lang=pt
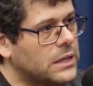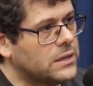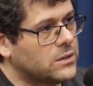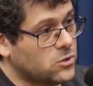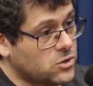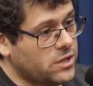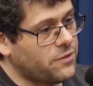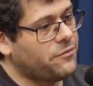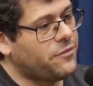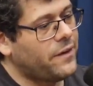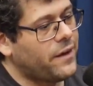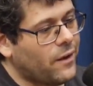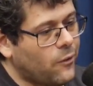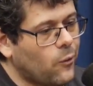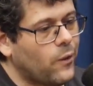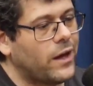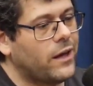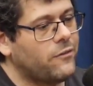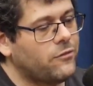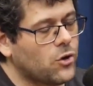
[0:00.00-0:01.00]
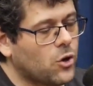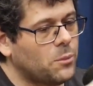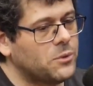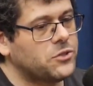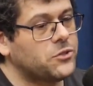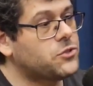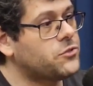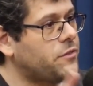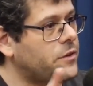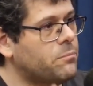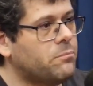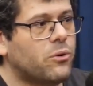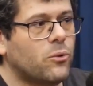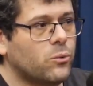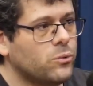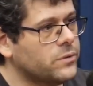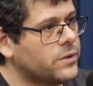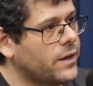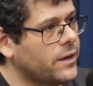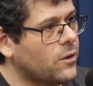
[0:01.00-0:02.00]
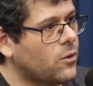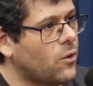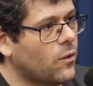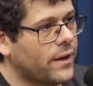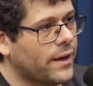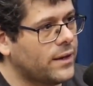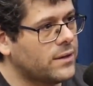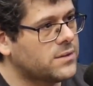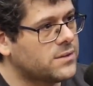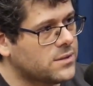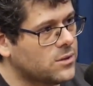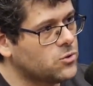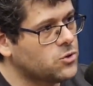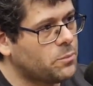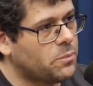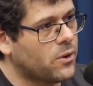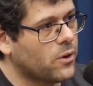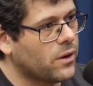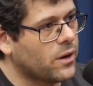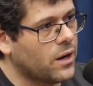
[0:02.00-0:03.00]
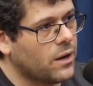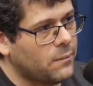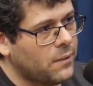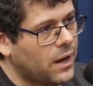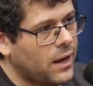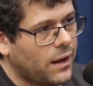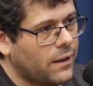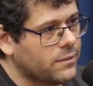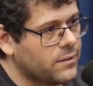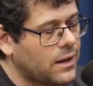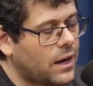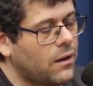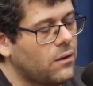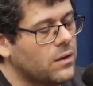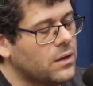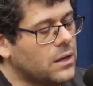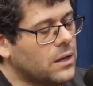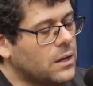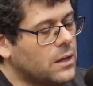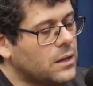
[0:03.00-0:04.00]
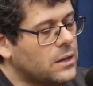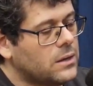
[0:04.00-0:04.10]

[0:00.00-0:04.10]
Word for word: Então você vê a wave, como a gente vê bunda em qualquer edição de programa lá tal. Sim.